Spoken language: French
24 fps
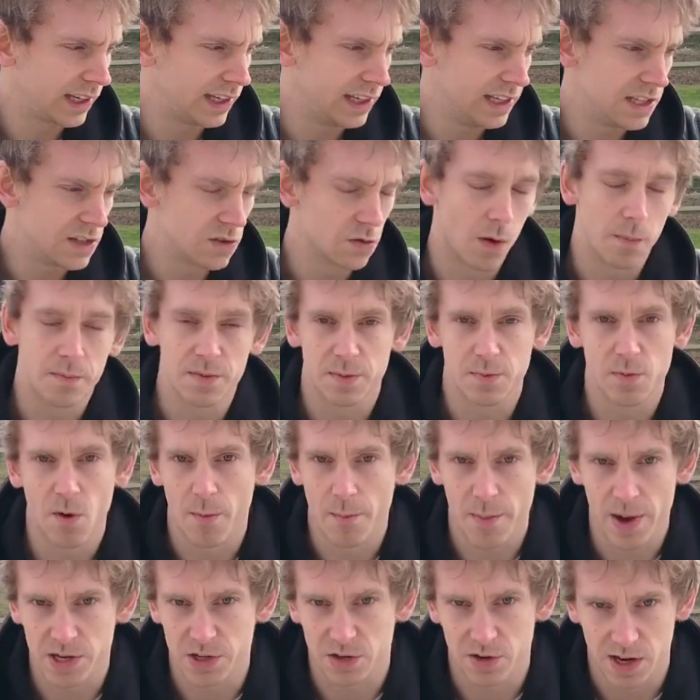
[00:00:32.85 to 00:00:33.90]
qui sont un petit peu
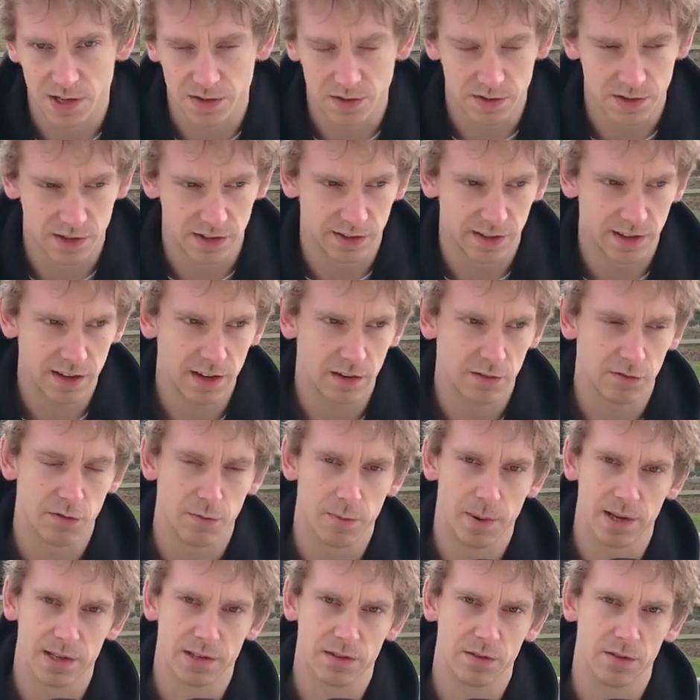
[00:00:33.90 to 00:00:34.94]
en marge de la société, il hein,
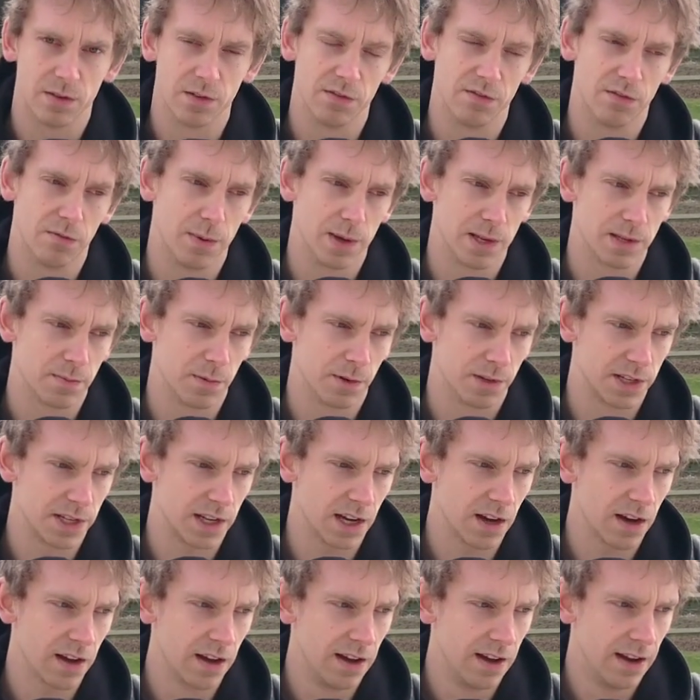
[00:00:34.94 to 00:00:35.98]
faut pas faut pas se
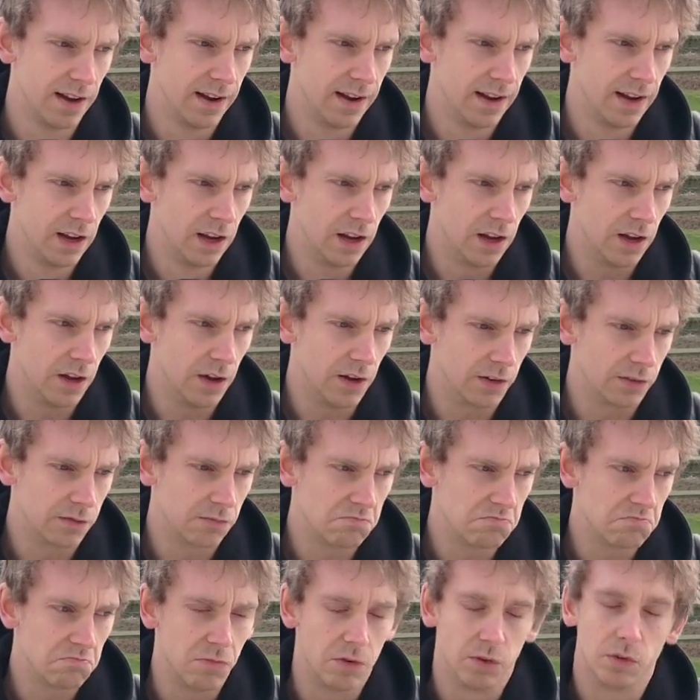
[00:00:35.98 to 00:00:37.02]
mentir. Euh,
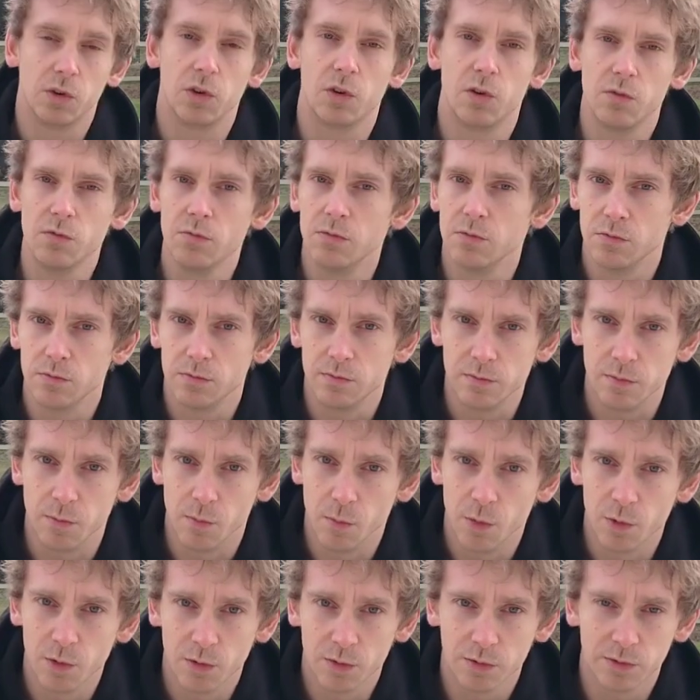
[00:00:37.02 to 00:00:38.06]
donc
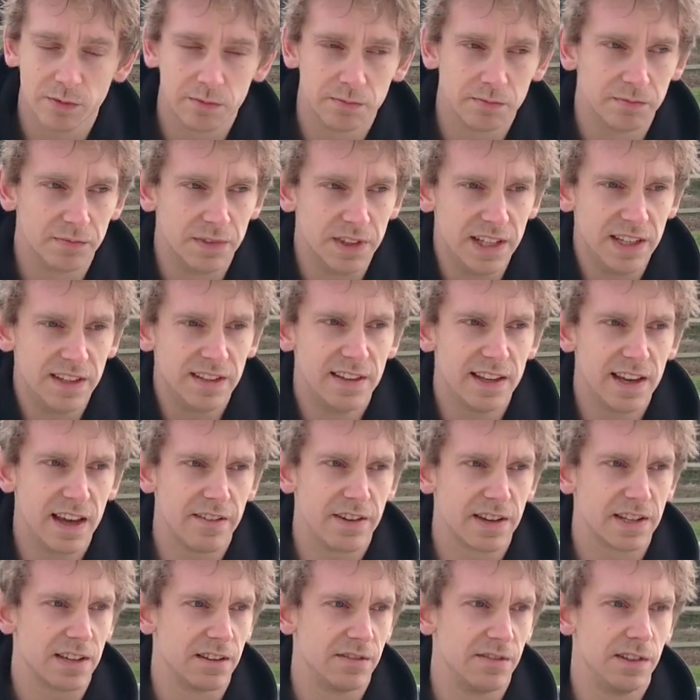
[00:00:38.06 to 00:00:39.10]
mon idée
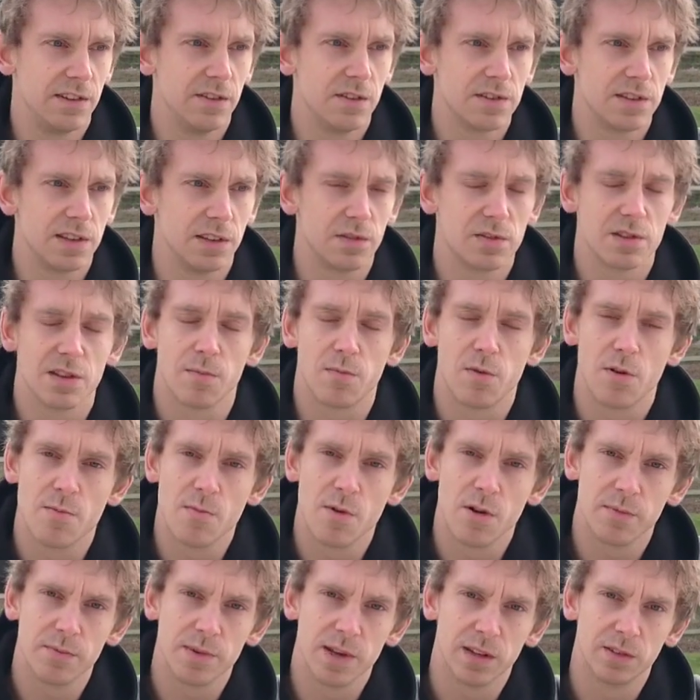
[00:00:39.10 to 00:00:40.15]
avec cette vidéo, c'est tout
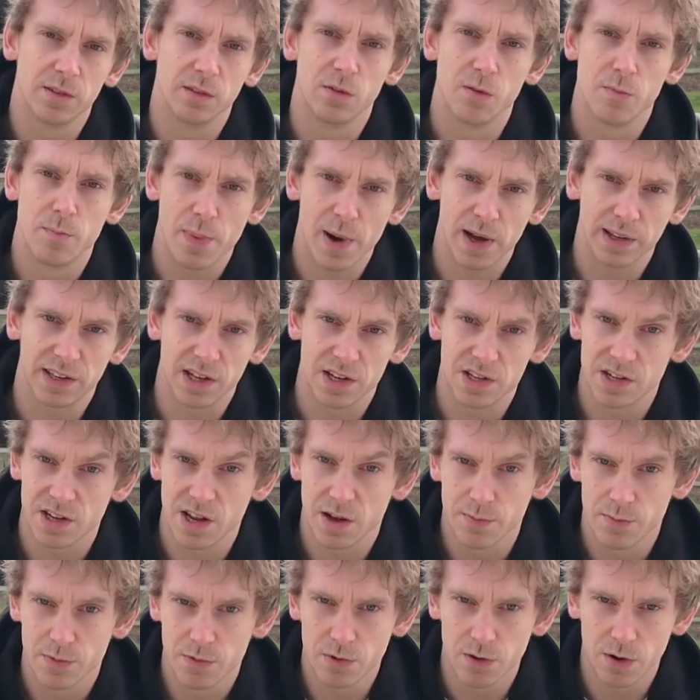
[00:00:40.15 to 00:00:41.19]
simplement eh bien de te partager
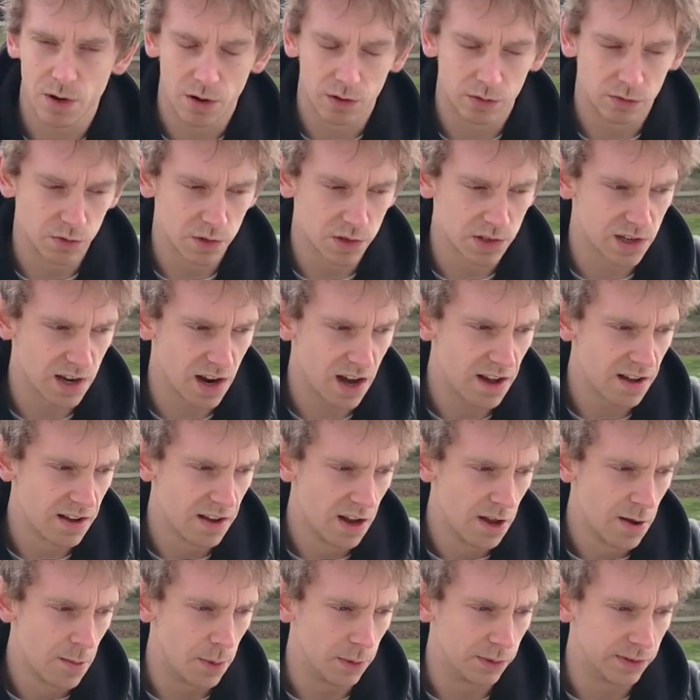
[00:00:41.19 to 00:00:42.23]
un peu tout cela.
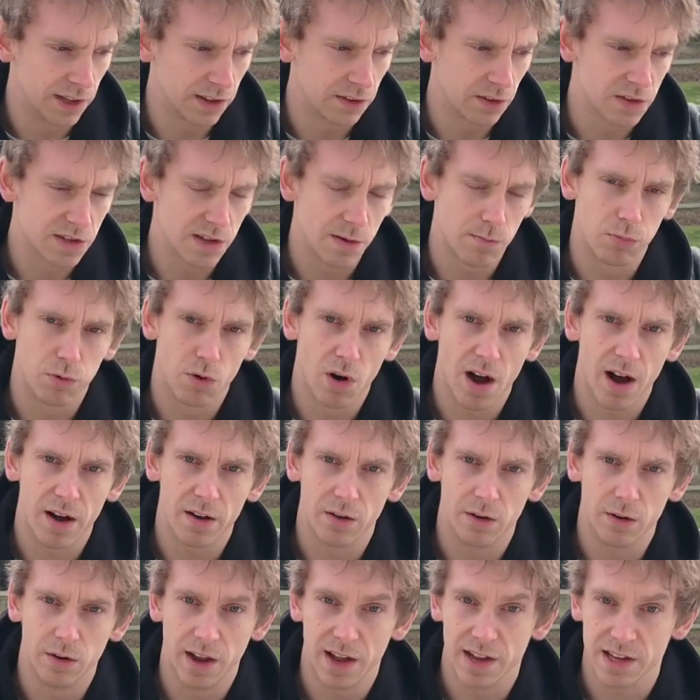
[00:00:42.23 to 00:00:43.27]
Peut-être que ça pourra
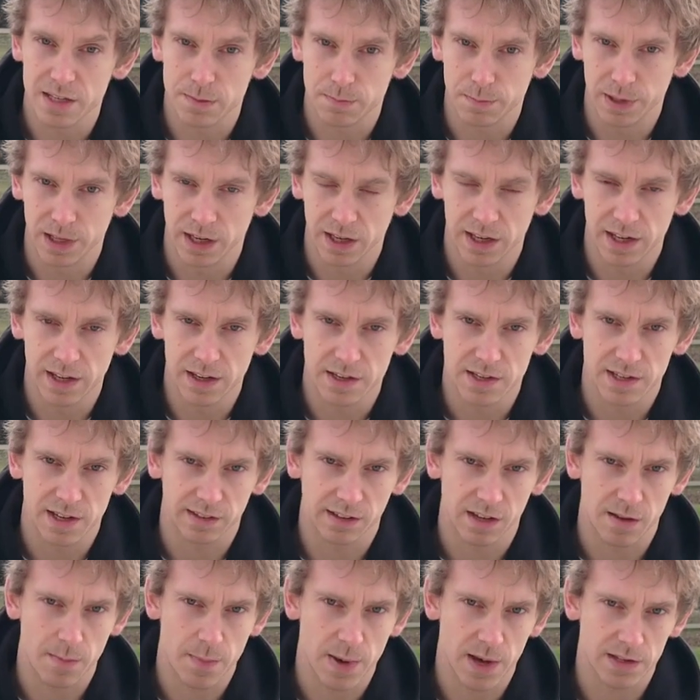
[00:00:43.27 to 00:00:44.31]
inspirer
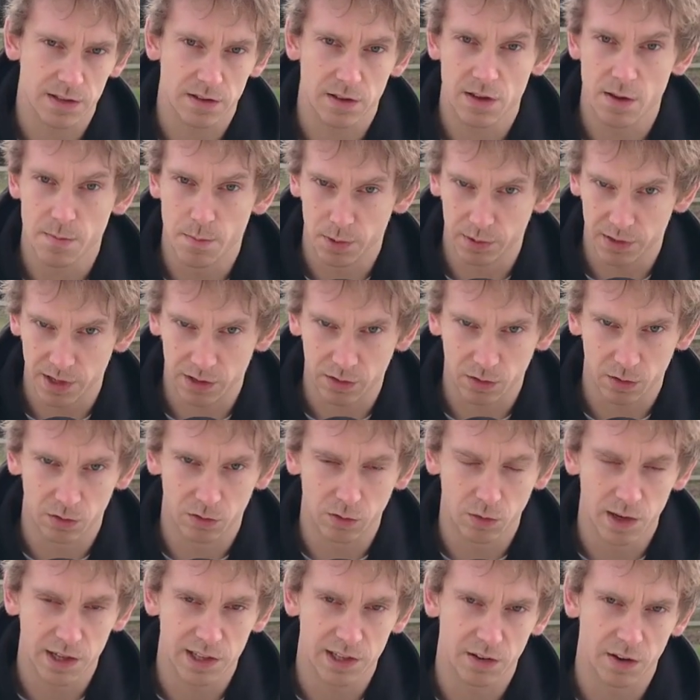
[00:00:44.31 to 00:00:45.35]
certaines personnes et peut-être
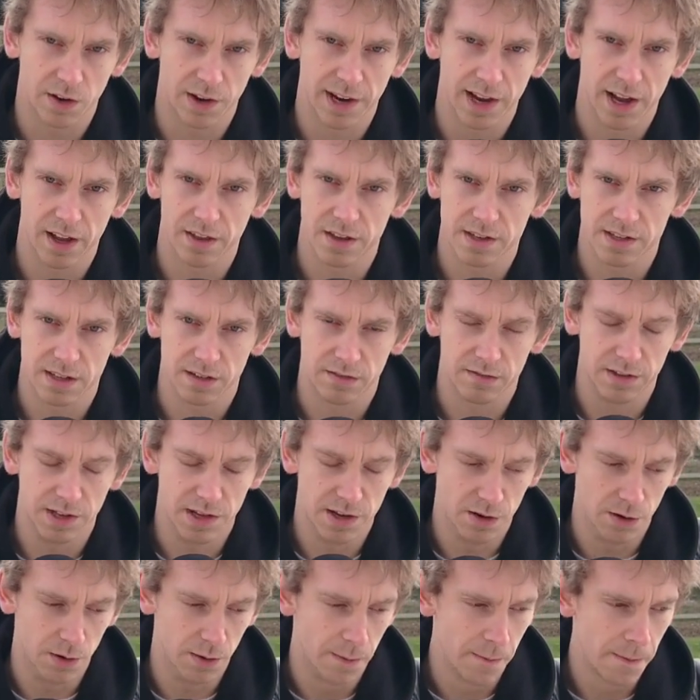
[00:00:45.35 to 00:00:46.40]
toi qui regardes cette
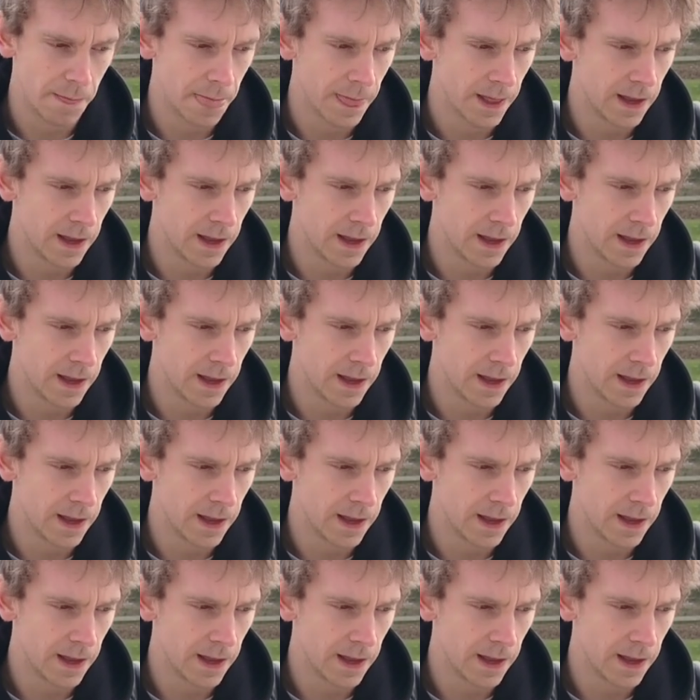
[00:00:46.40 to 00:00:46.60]
vidéo.